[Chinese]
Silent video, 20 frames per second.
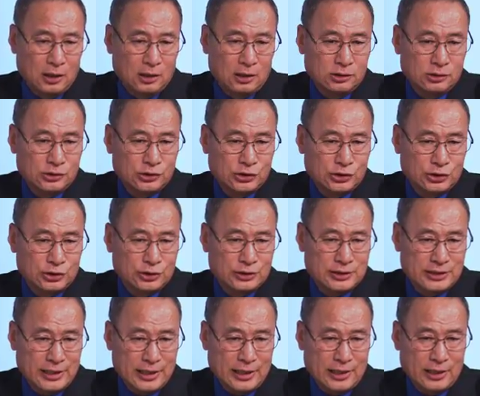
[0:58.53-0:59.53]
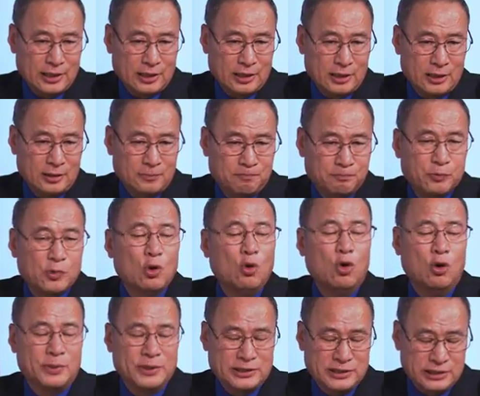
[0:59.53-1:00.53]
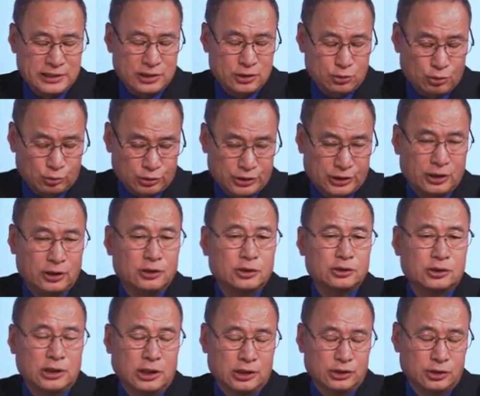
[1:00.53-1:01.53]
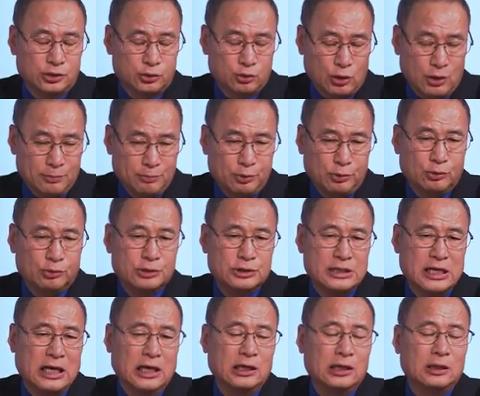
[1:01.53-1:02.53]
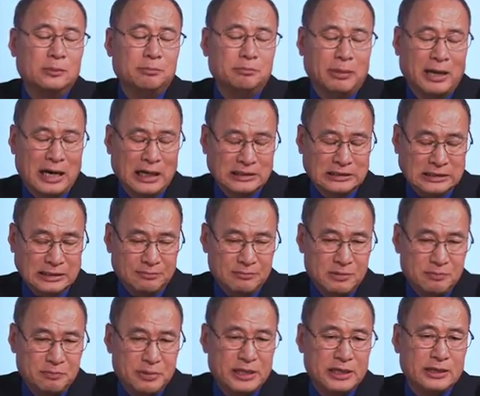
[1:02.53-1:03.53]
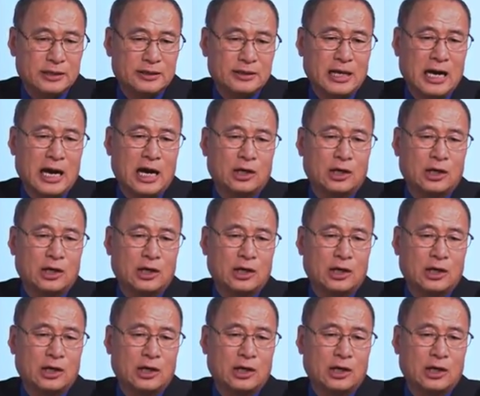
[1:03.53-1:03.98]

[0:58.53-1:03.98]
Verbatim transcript: 日，世界货币基金组织正式宣布将把人民币纳